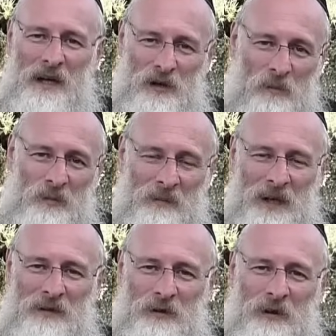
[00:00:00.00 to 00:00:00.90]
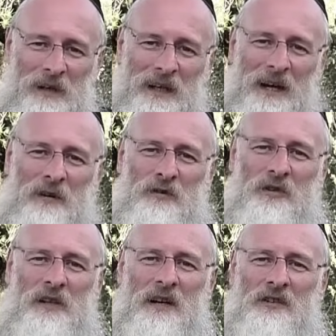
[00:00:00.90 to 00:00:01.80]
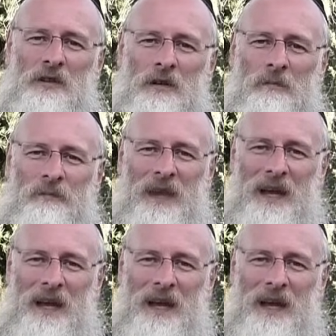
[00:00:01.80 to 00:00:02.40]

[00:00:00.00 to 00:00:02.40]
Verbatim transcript: el complemento, que es la consideración.